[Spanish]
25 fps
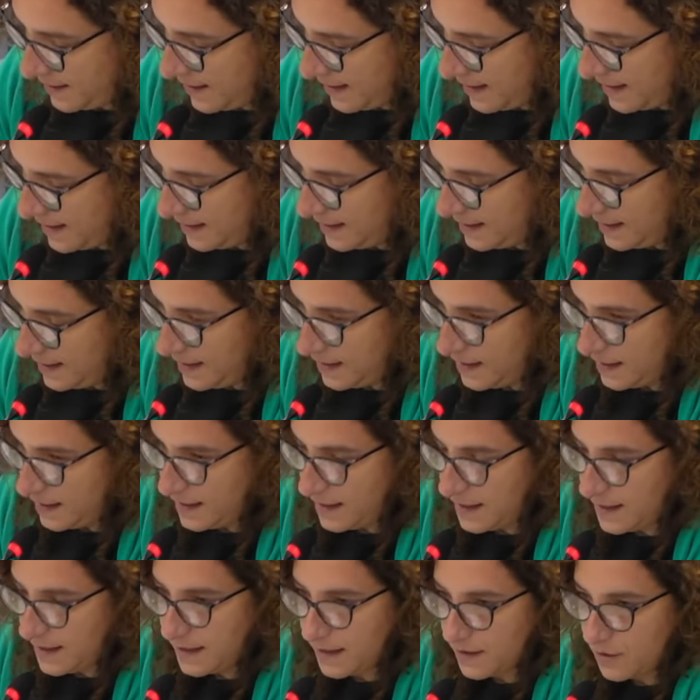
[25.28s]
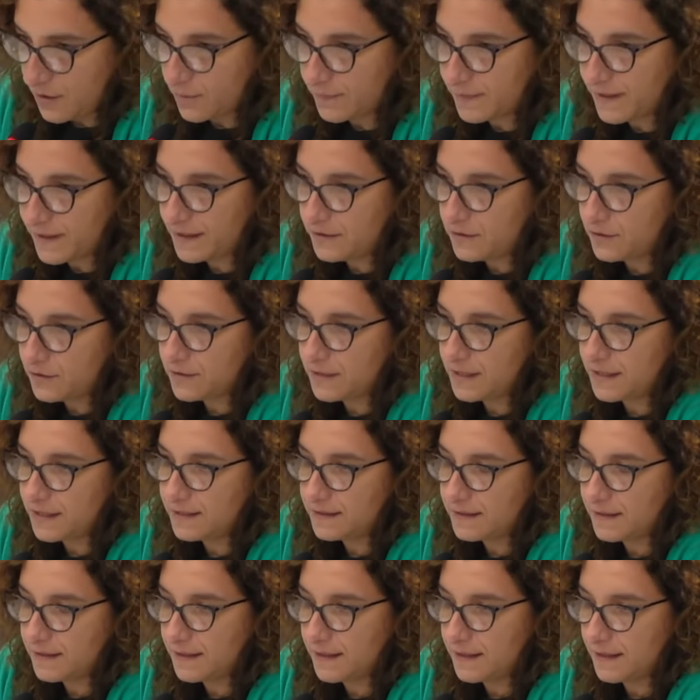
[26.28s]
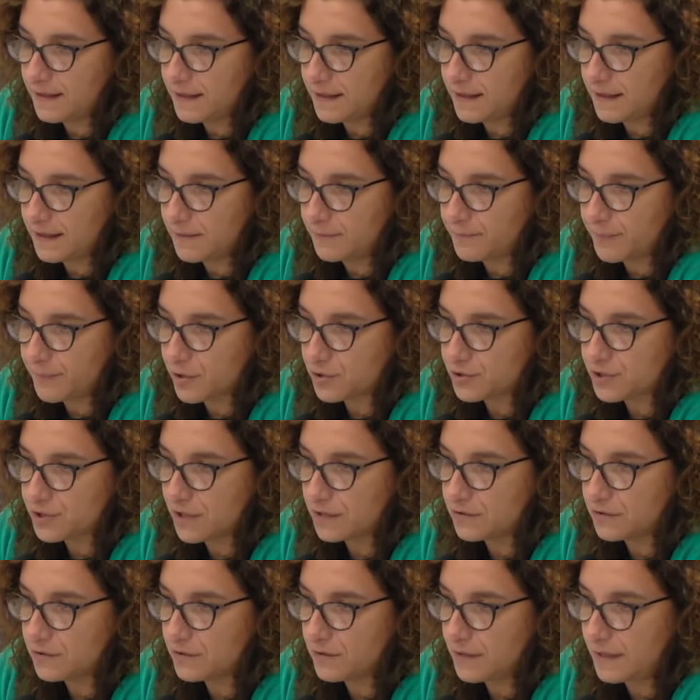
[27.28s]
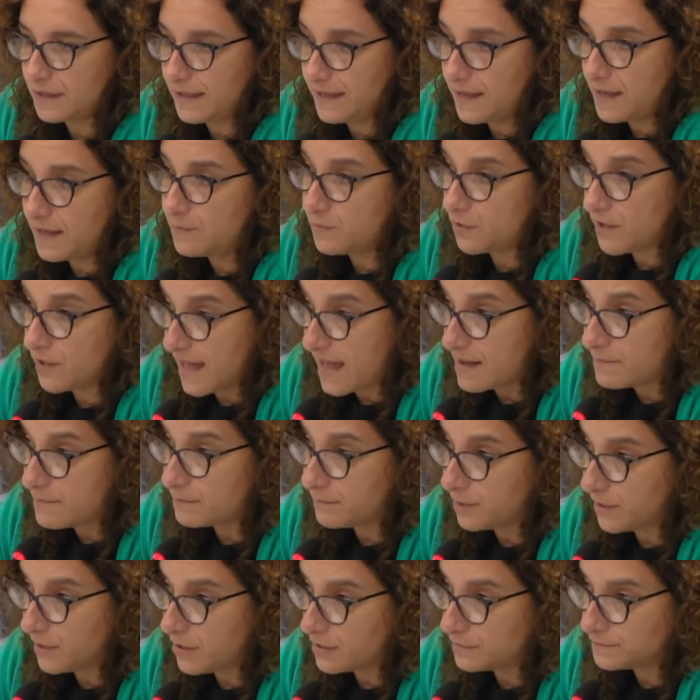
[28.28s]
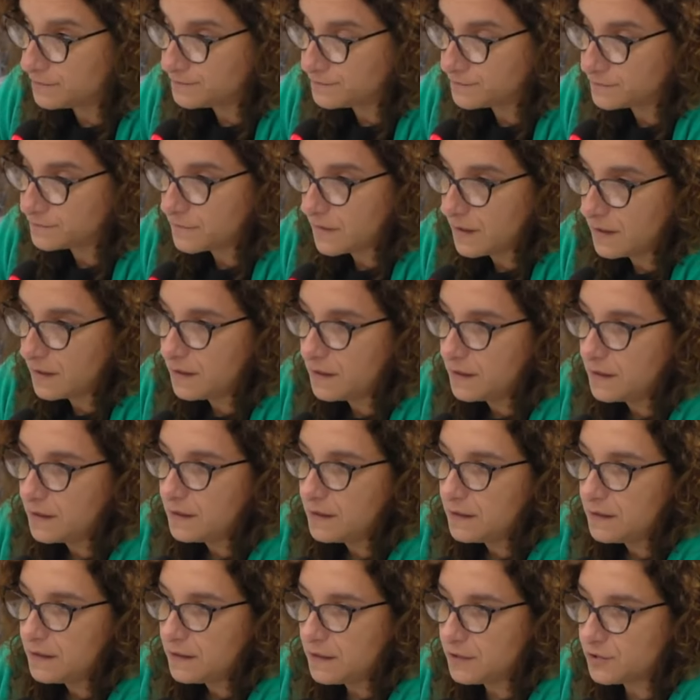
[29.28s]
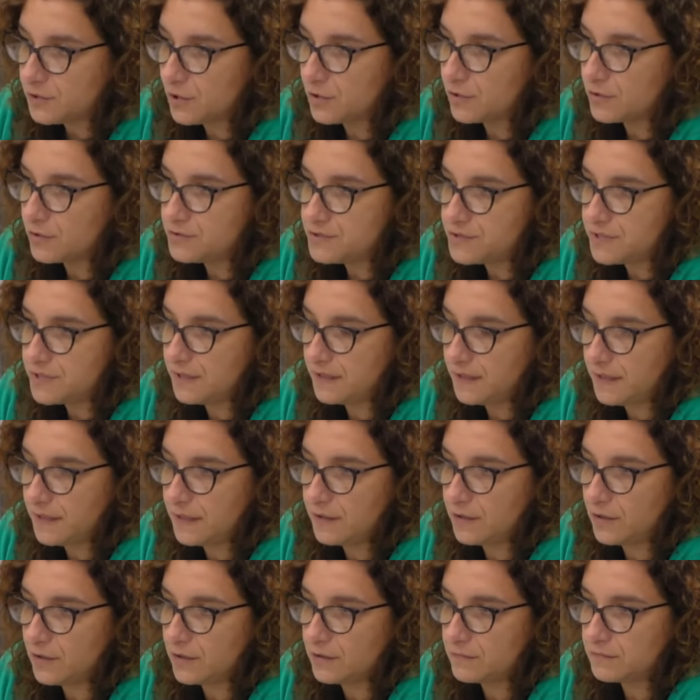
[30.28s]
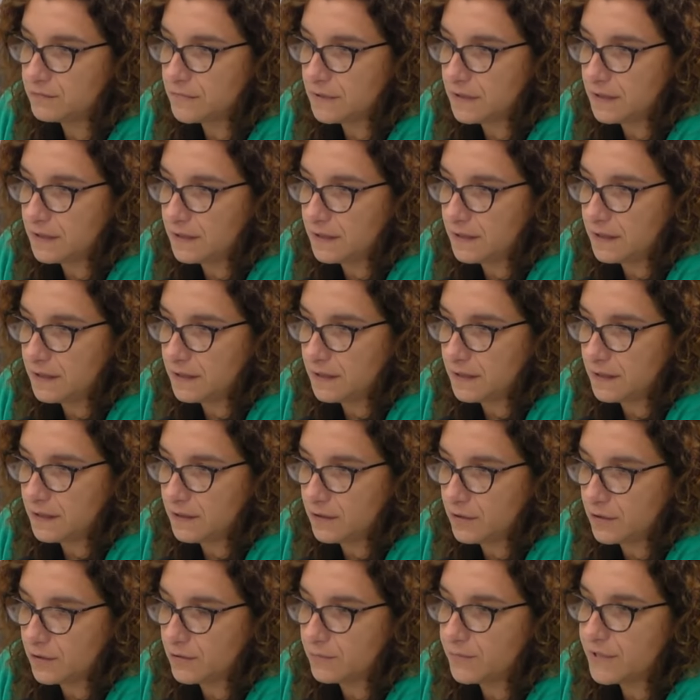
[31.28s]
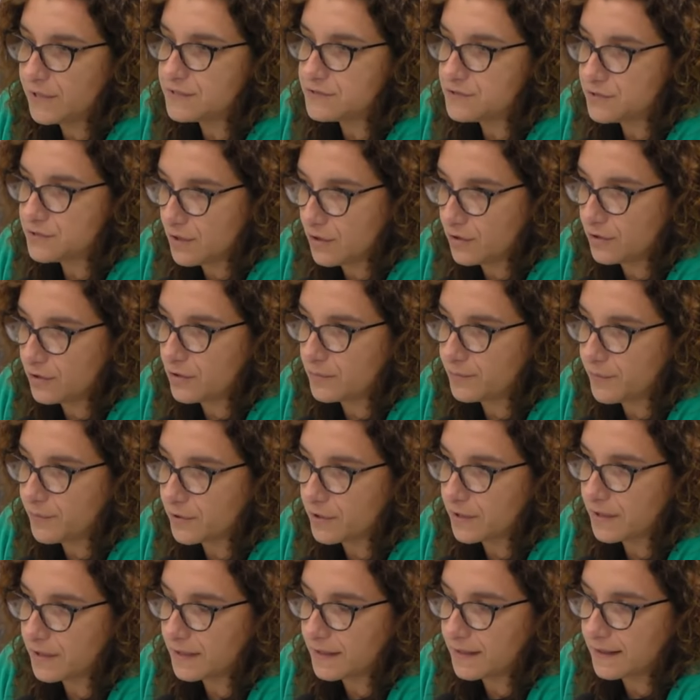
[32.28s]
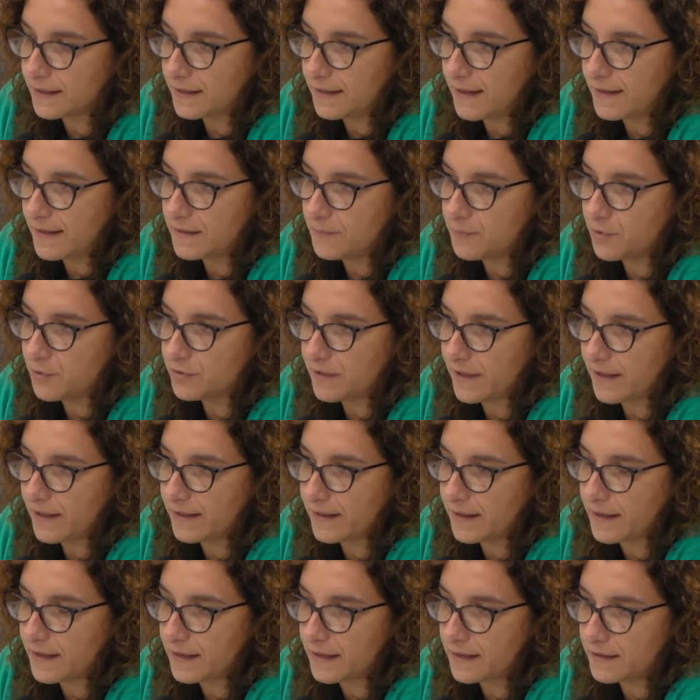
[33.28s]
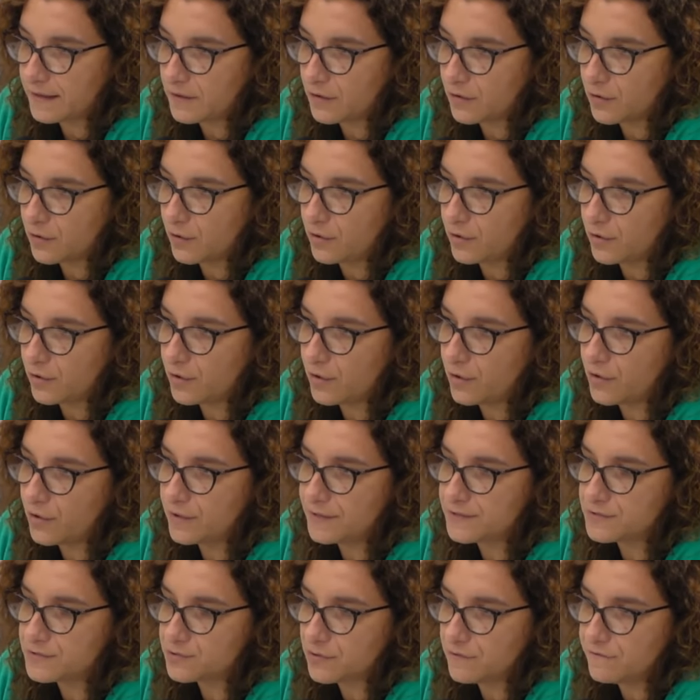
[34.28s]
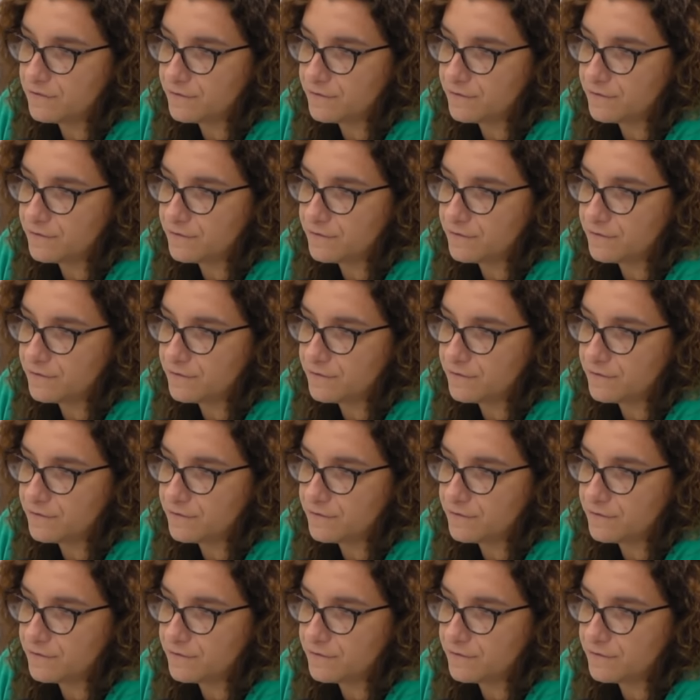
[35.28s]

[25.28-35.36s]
el objeto de este proyecto de ley es muy amplio. Y yo considero, y lo menciono porque la diputada lo colocó en su